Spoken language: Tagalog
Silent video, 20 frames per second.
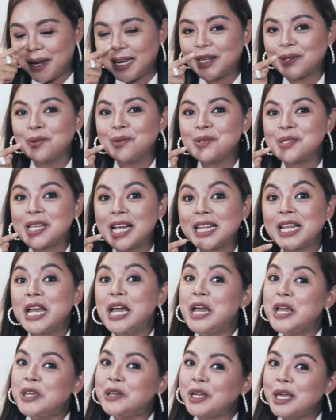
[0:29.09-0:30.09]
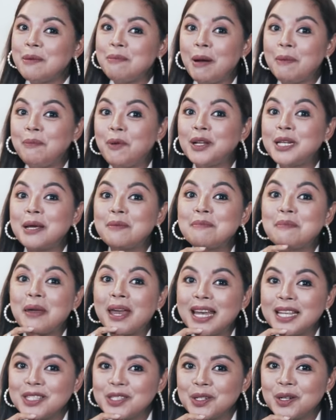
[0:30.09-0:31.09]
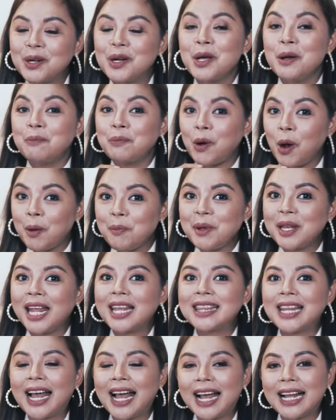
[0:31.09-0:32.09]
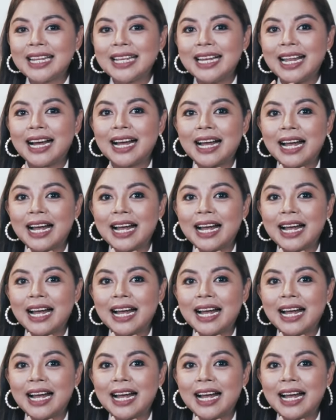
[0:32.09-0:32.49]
balingusan, yung iba po na medyo prominent ang kanilang